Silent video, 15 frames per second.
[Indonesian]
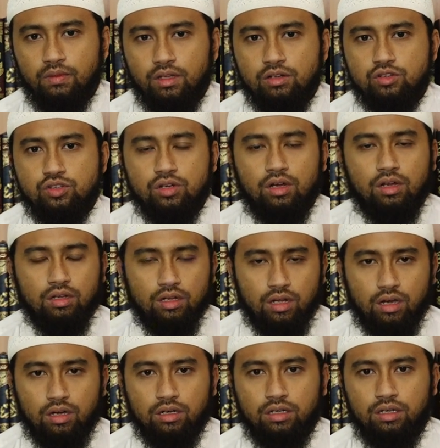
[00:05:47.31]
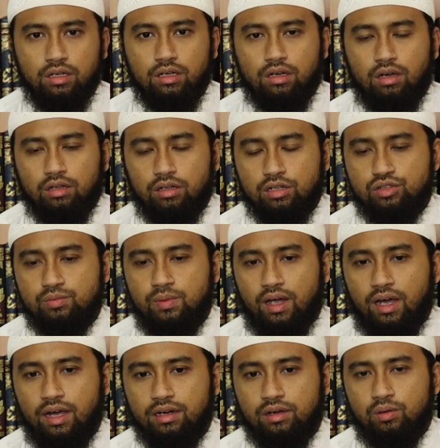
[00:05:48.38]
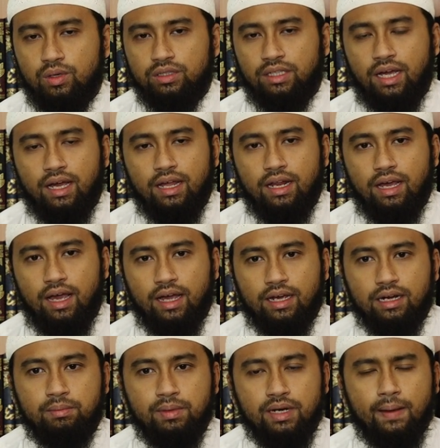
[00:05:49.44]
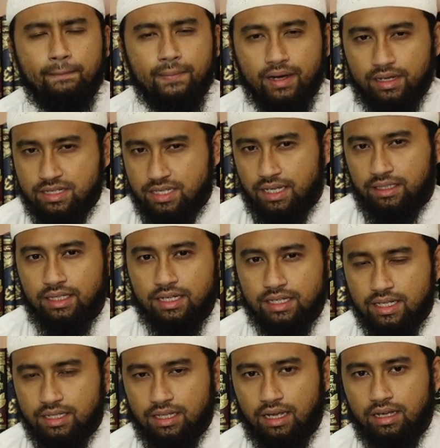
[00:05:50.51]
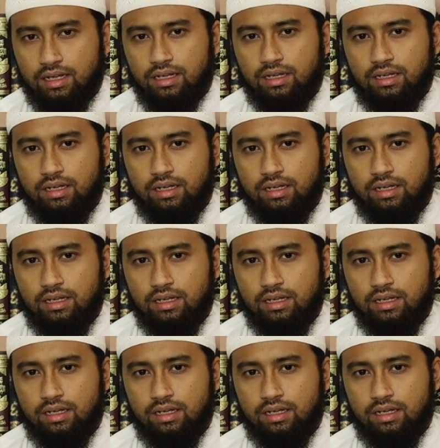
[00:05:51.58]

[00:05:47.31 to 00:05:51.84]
insya Allah Allah Subhanahu wa taala akan menambah kesehatan kita,